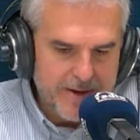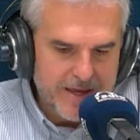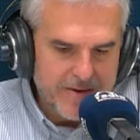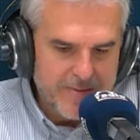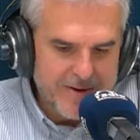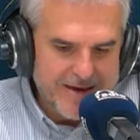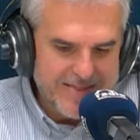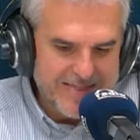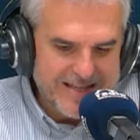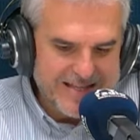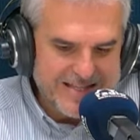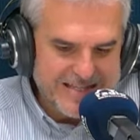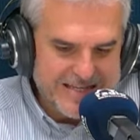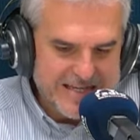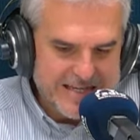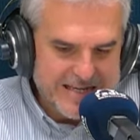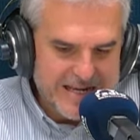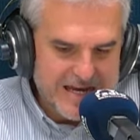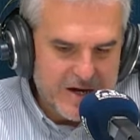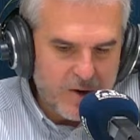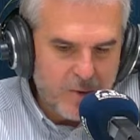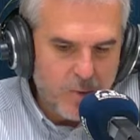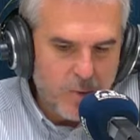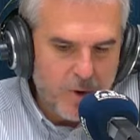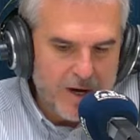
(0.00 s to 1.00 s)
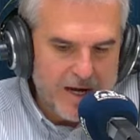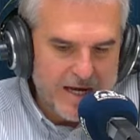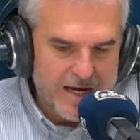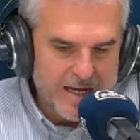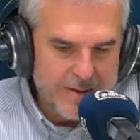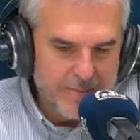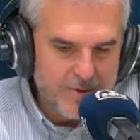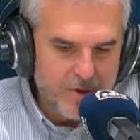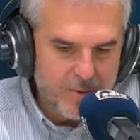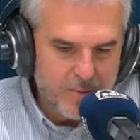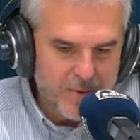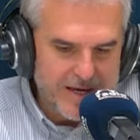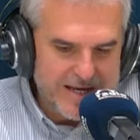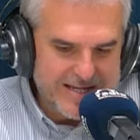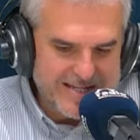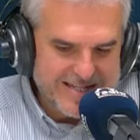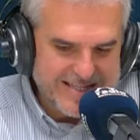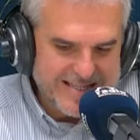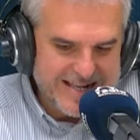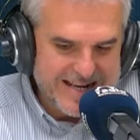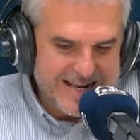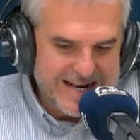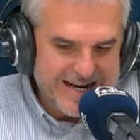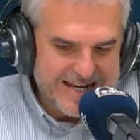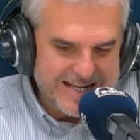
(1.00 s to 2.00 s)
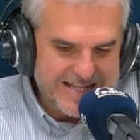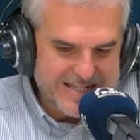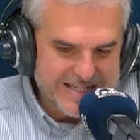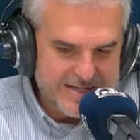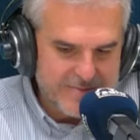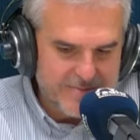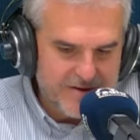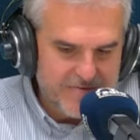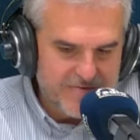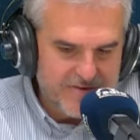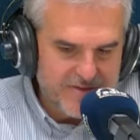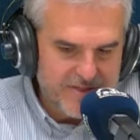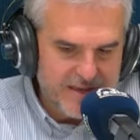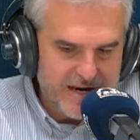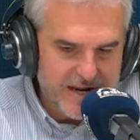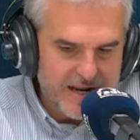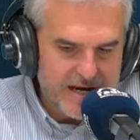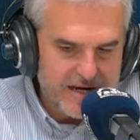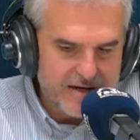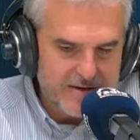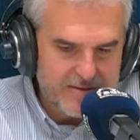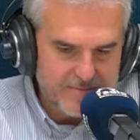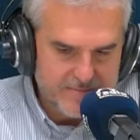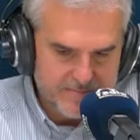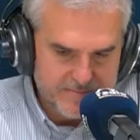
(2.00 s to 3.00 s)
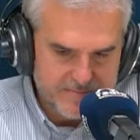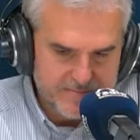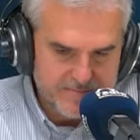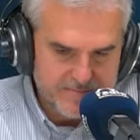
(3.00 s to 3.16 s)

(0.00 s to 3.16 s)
el PIB de China o el libro base de la Reserva Federal.